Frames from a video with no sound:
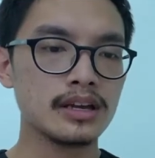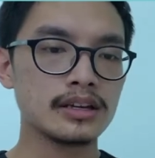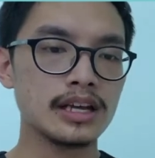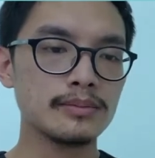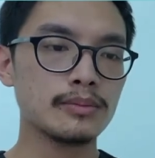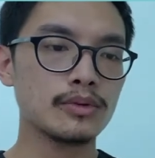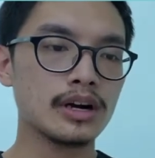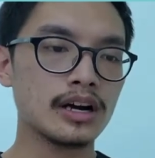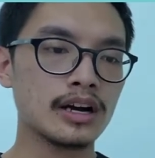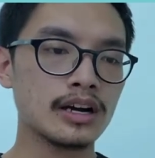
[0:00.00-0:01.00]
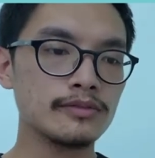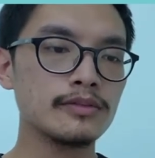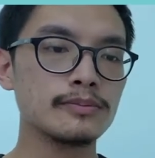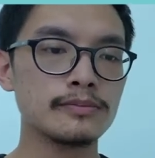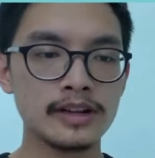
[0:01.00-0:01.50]
dan permukaan
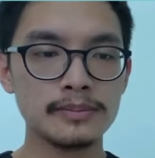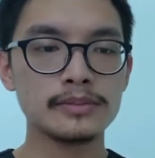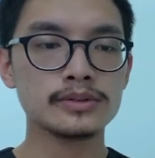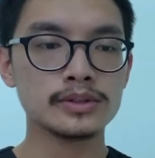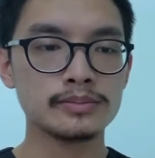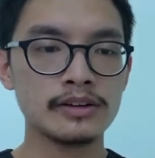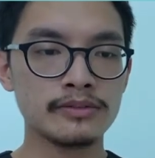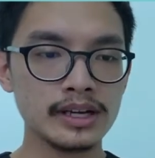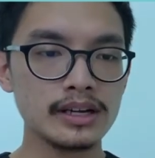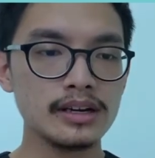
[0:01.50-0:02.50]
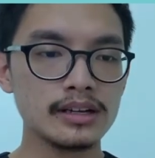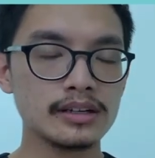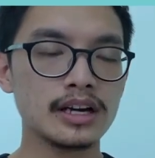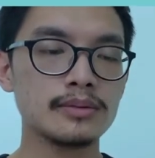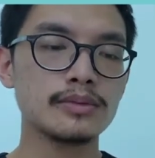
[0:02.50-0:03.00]
flap penutup defect
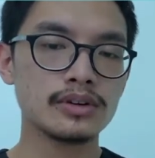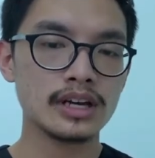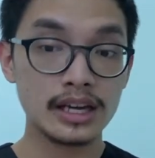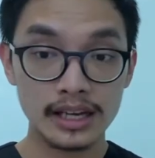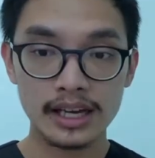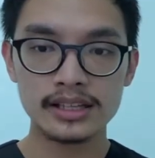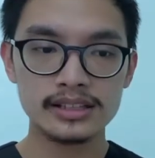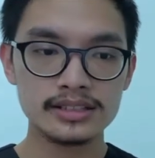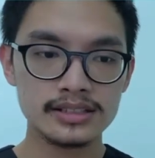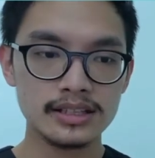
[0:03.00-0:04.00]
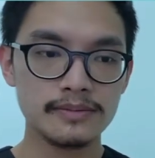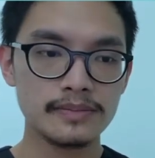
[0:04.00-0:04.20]
dengan menggunakan ITC?